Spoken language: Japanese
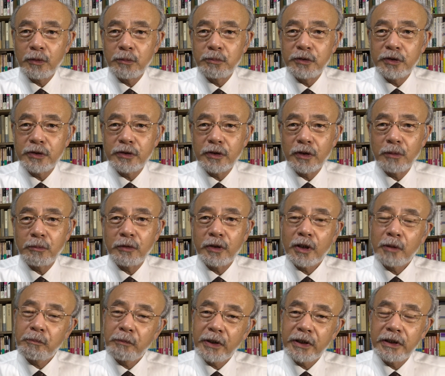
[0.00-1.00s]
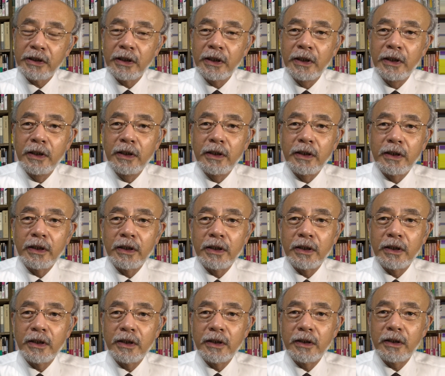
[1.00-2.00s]
も仏教もやっぱり、
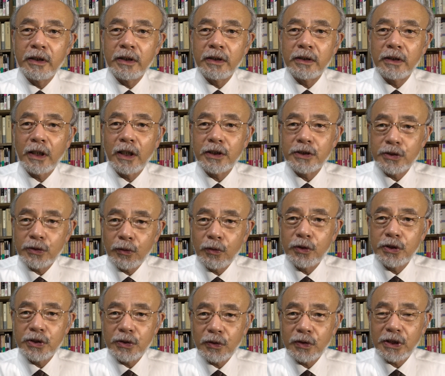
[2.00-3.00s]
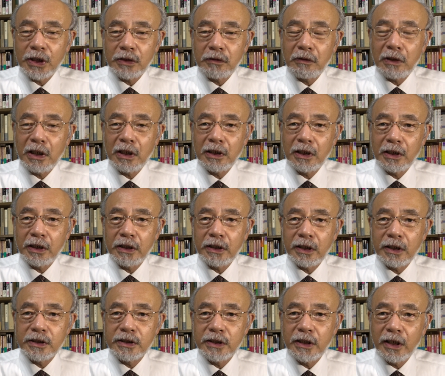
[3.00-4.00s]
えー、多少人里離れ
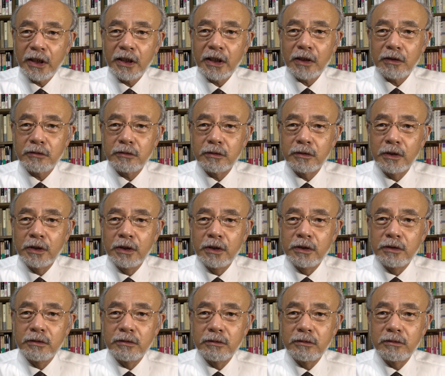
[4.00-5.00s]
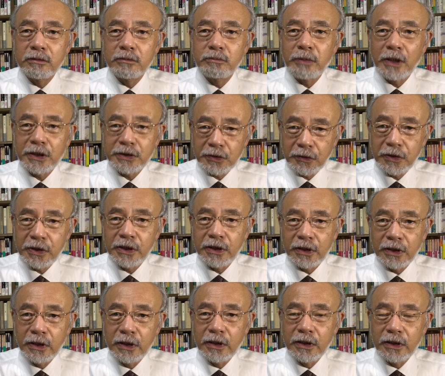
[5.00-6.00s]
た聖なる場所
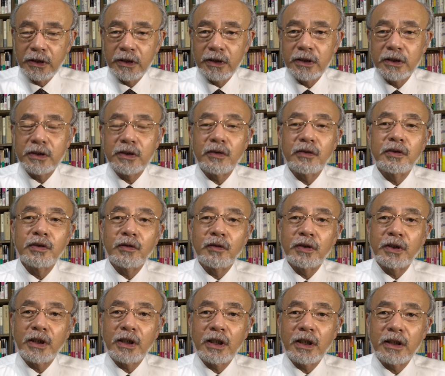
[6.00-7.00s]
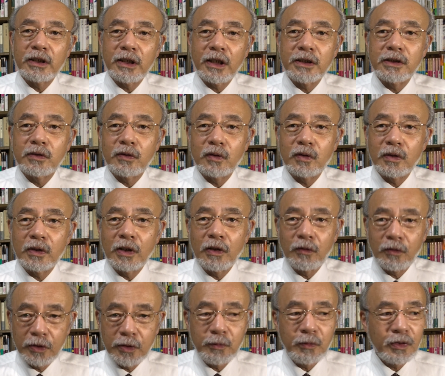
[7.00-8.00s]
にそういうお寺が建つことが
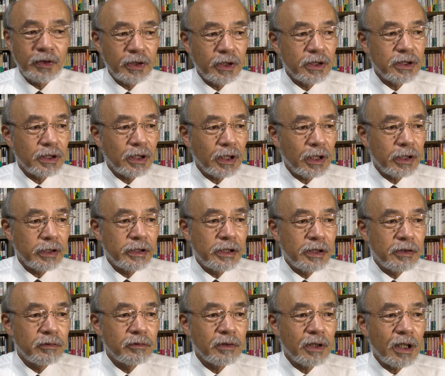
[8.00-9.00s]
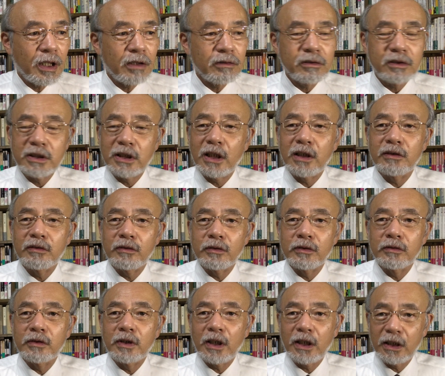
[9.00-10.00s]
多いもんですから、ギルナール山と
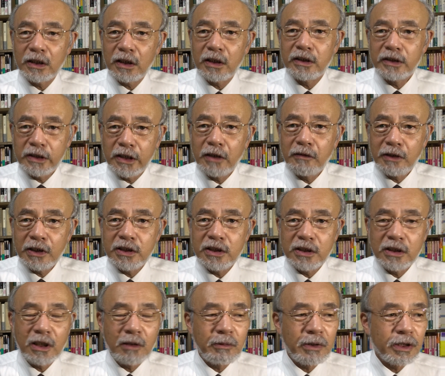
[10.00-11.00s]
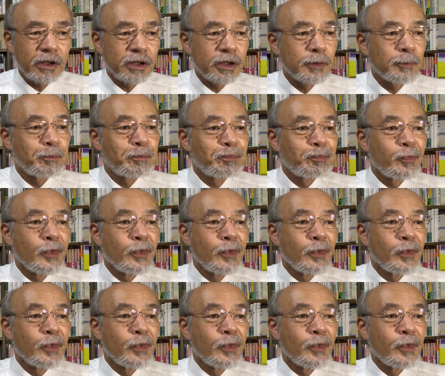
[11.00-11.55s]
いうかなり険しい山です。